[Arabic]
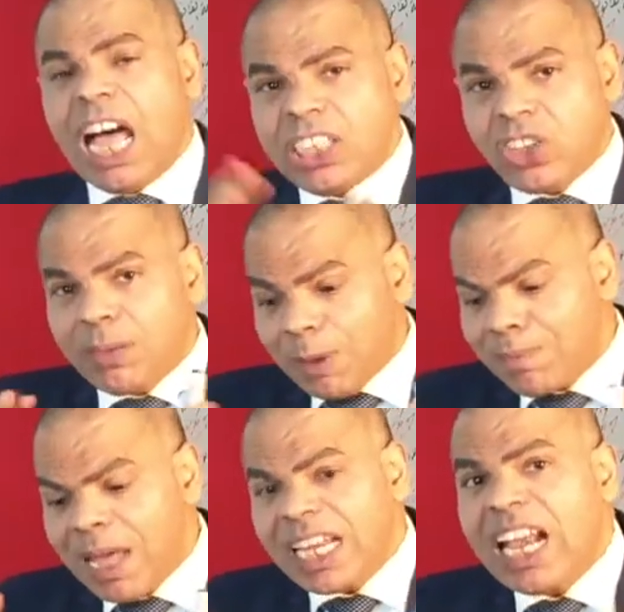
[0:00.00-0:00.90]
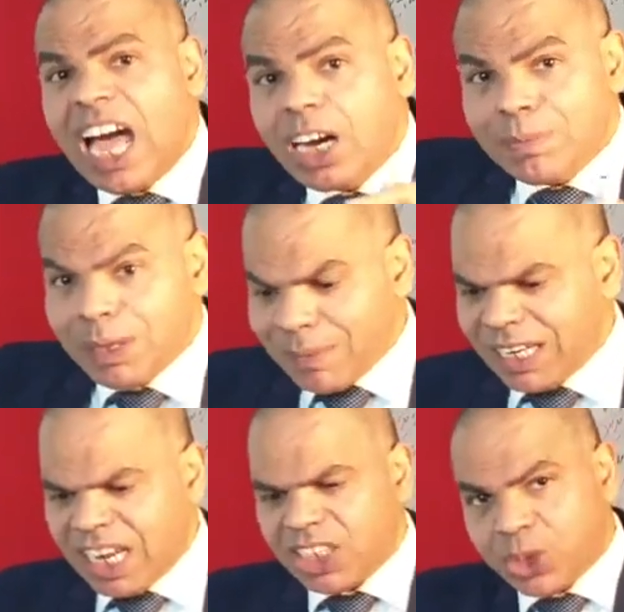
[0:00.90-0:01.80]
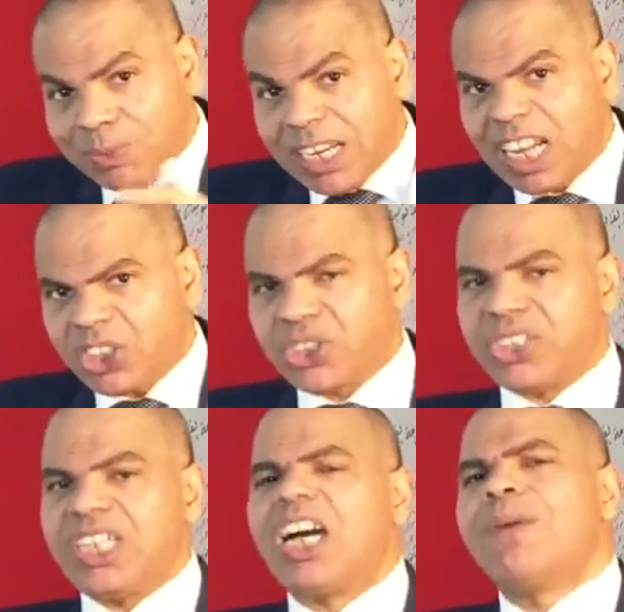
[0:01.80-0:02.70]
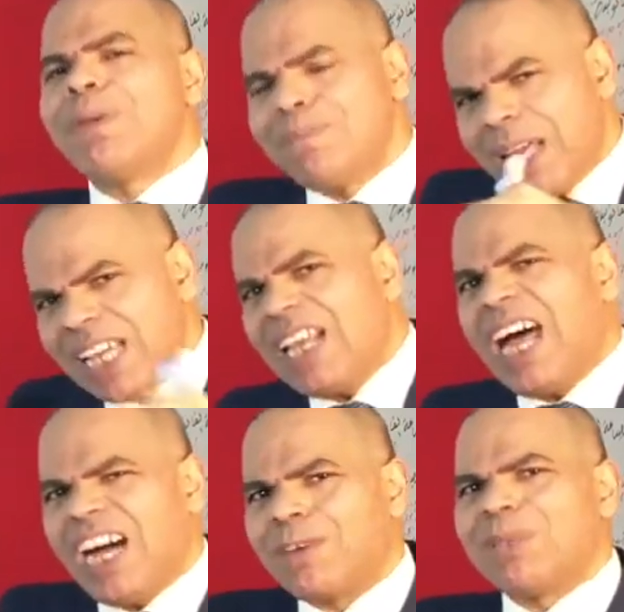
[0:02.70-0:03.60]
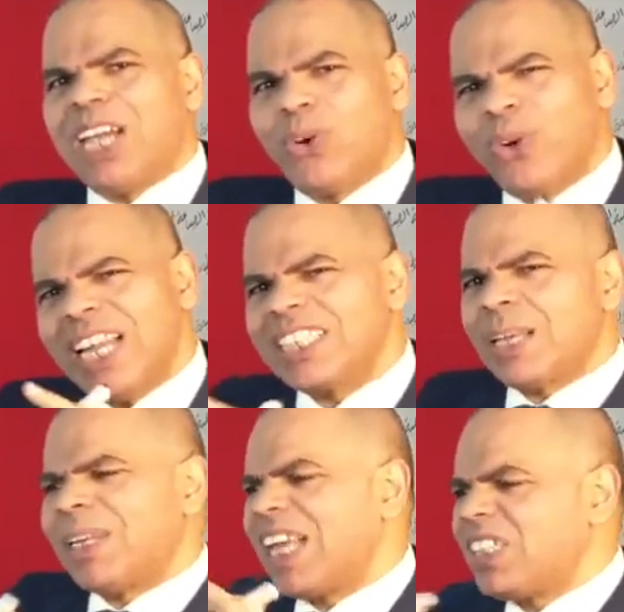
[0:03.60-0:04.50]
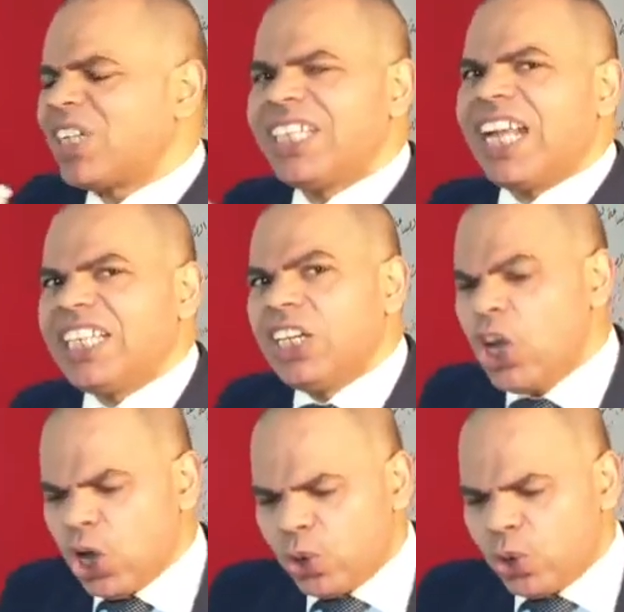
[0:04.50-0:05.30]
أيضا مما يلحق بالمنهج منهج الصياغة مما يلحق بها هو ليس منهجا يعني